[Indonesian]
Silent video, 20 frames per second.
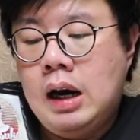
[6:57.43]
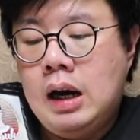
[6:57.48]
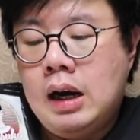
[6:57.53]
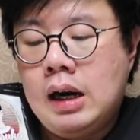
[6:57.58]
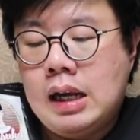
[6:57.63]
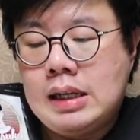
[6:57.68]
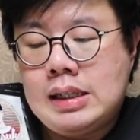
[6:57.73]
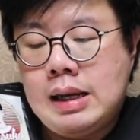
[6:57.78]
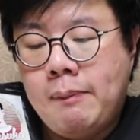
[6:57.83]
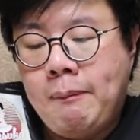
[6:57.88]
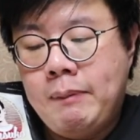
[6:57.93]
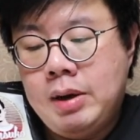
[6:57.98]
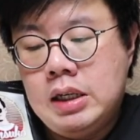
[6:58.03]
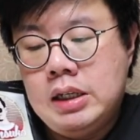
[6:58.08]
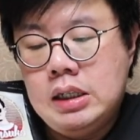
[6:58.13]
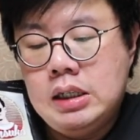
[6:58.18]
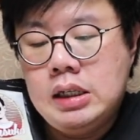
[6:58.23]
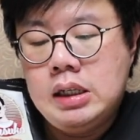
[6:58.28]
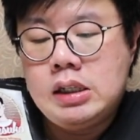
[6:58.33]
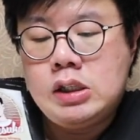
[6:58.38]
uh, rasa
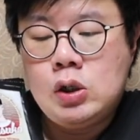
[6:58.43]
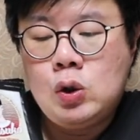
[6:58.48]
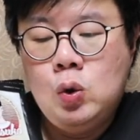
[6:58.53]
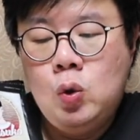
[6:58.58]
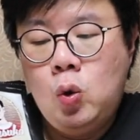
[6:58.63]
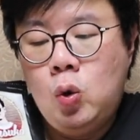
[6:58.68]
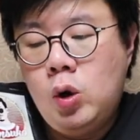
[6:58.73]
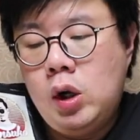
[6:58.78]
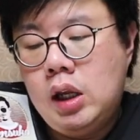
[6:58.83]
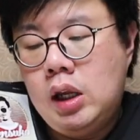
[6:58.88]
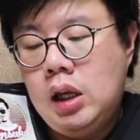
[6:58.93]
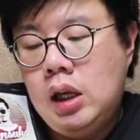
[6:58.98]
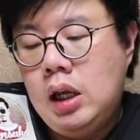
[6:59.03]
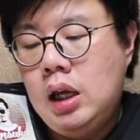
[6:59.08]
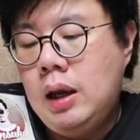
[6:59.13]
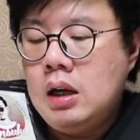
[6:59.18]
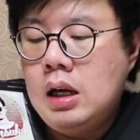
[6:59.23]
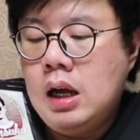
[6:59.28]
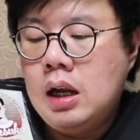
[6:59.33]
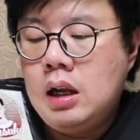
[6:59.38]
pedes,
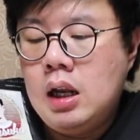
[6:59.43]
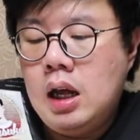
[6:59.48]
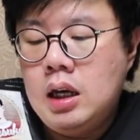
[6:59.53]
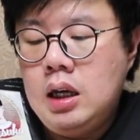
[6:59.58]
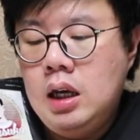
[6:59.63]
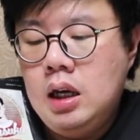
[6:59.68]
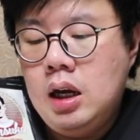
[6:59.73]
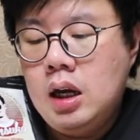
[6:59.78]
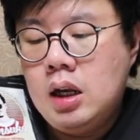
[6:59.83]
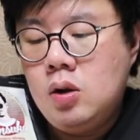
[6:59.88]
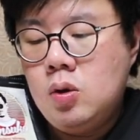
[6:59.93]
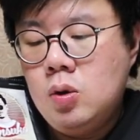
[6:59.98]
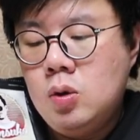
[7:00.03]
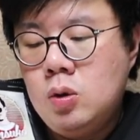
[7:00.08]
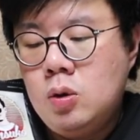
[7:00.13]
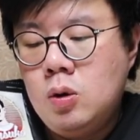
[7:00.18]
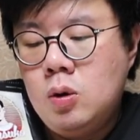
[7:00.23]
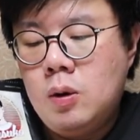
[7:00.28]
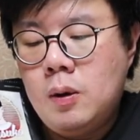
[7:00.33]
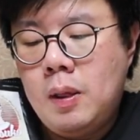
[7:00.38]
gurih dan dagingnya
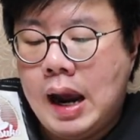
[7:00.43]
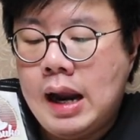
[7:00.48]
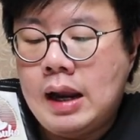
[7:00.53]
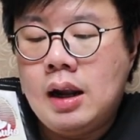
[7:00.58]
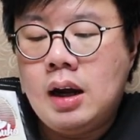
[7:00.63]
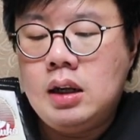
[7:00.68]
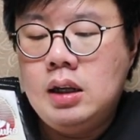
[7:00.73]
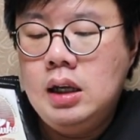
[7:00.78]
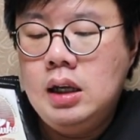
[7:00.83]
tuh enak